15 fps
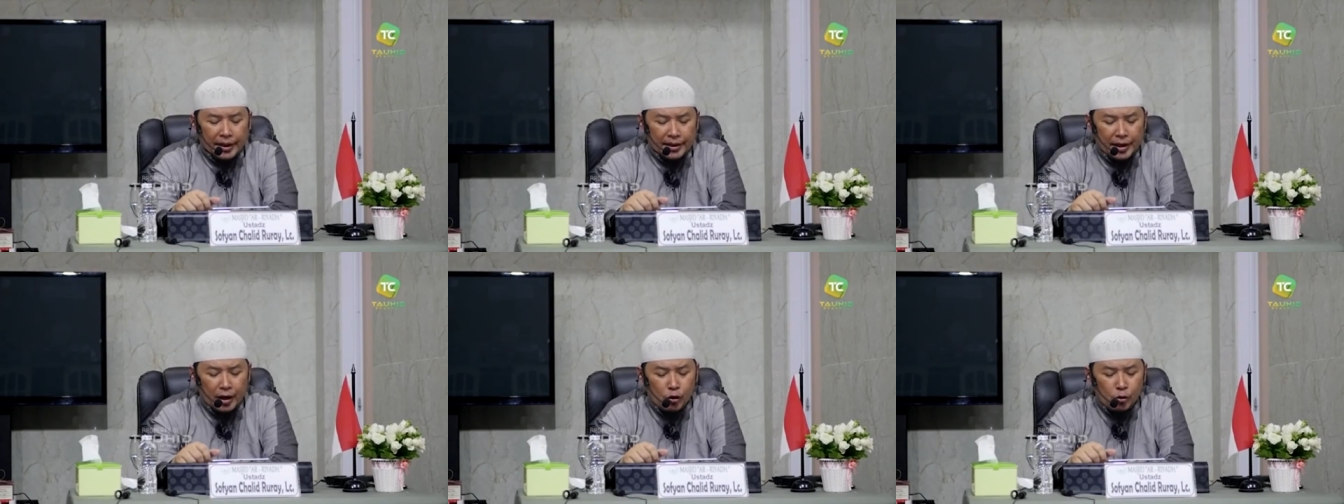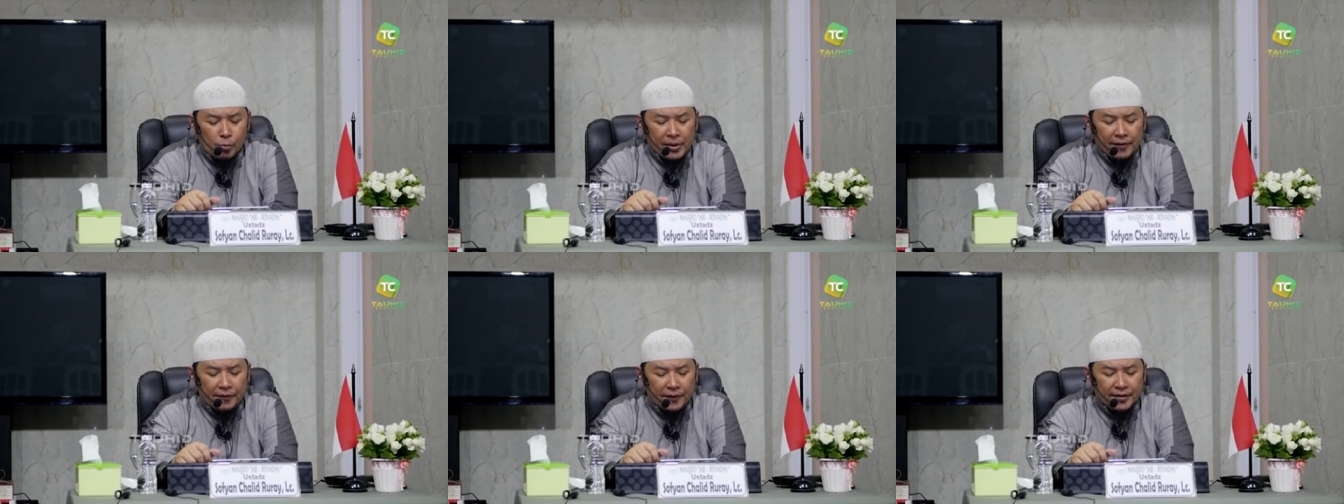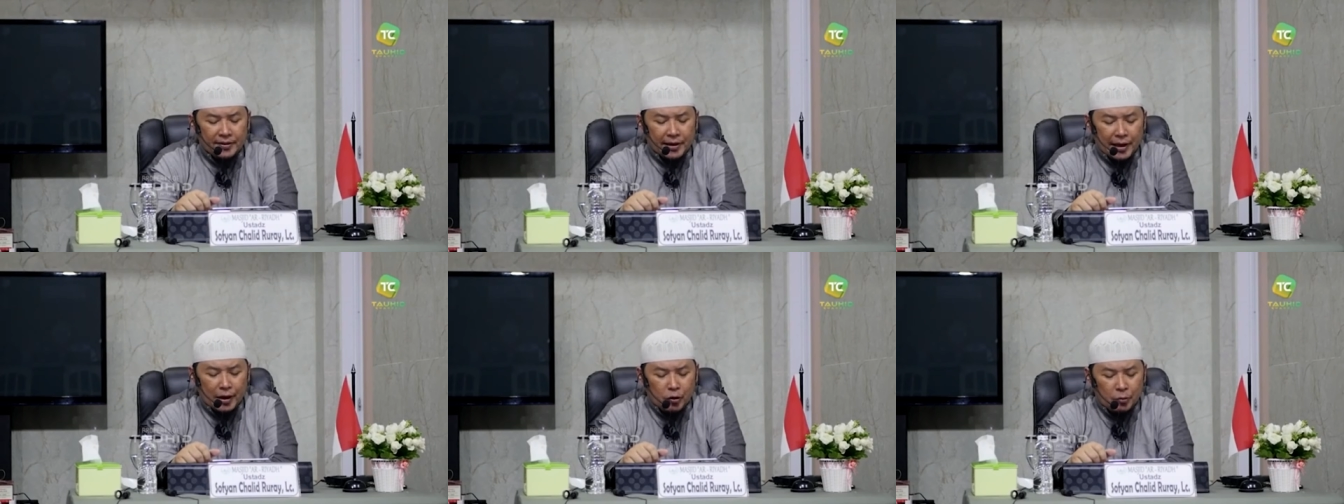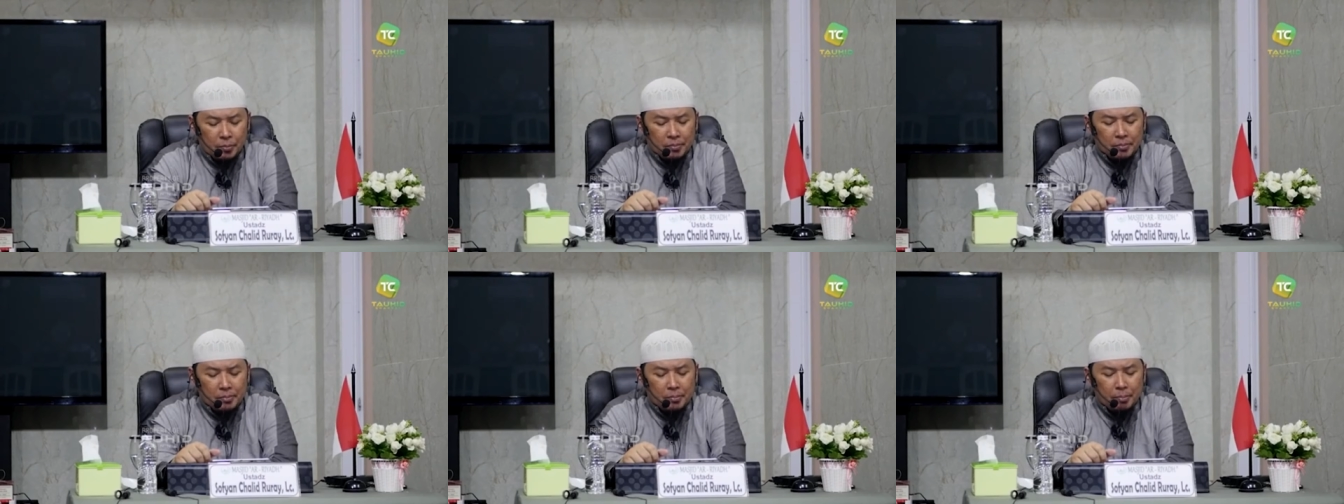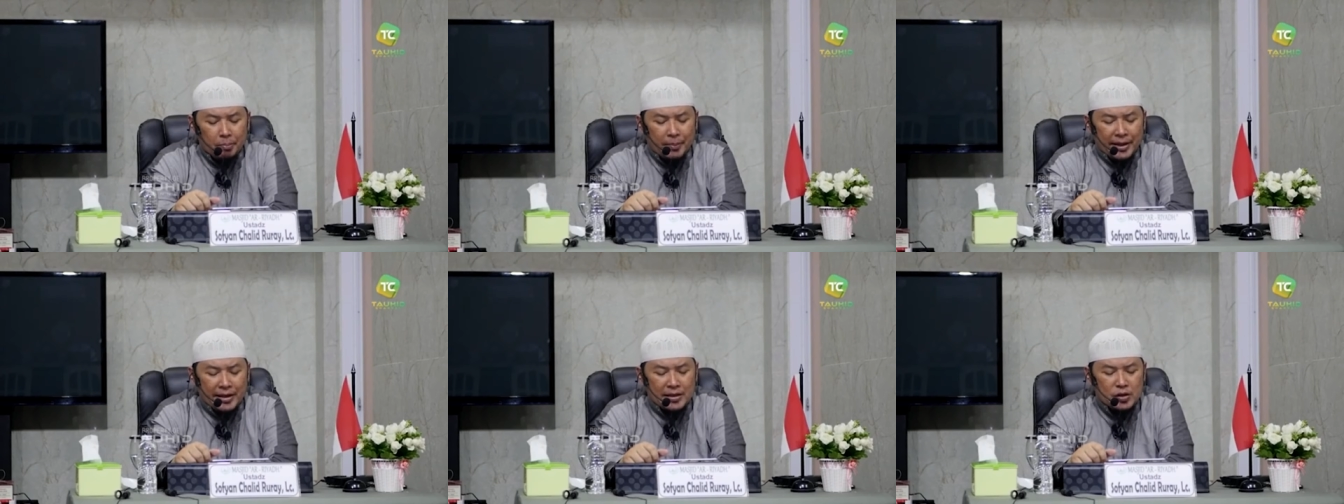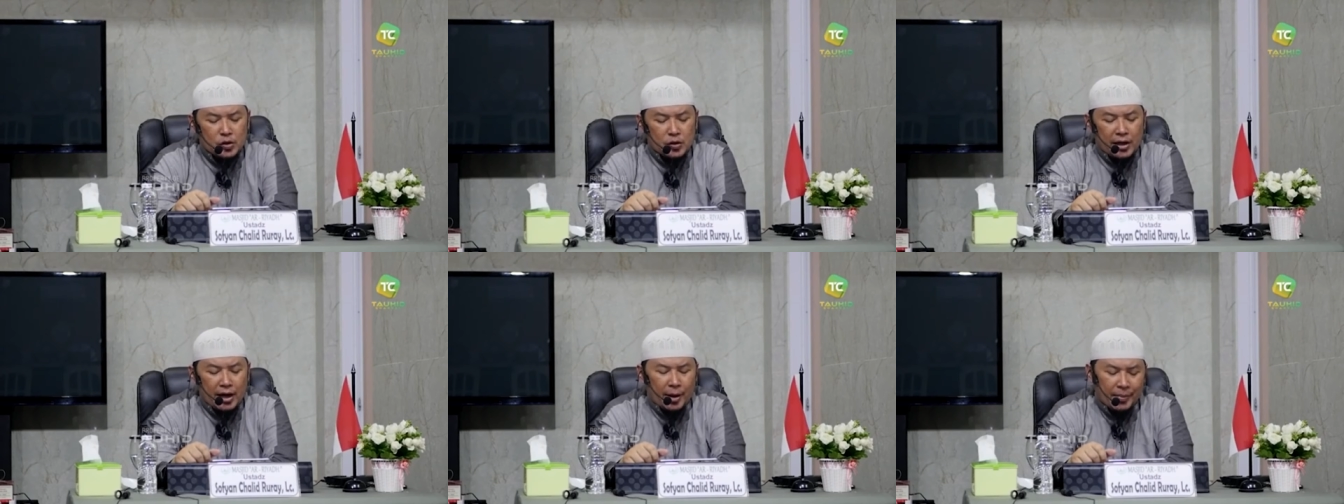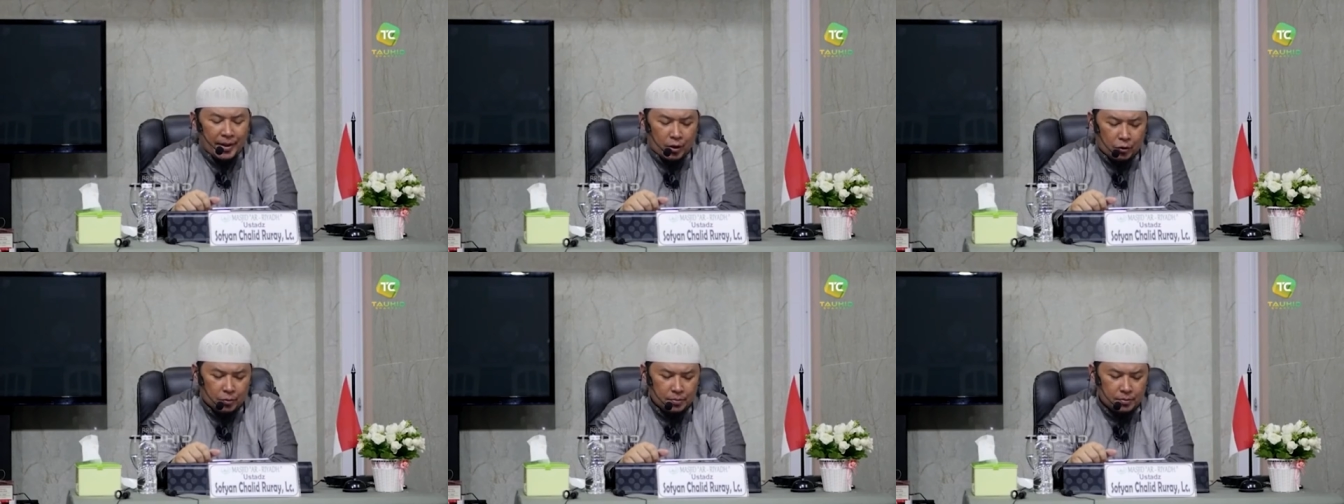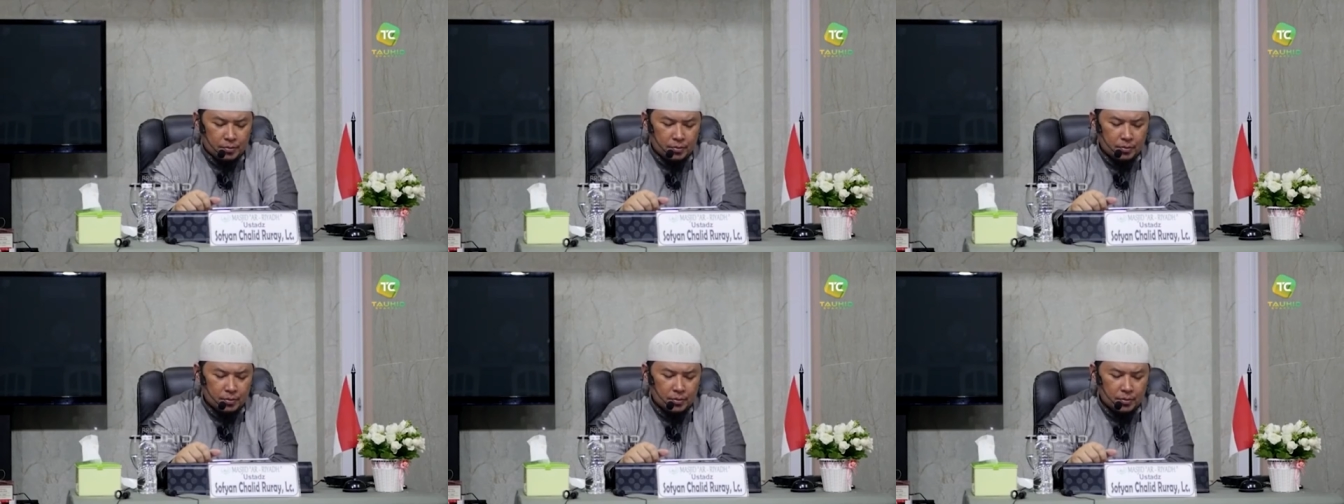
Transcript: Yaumi fitrikum min siyamikum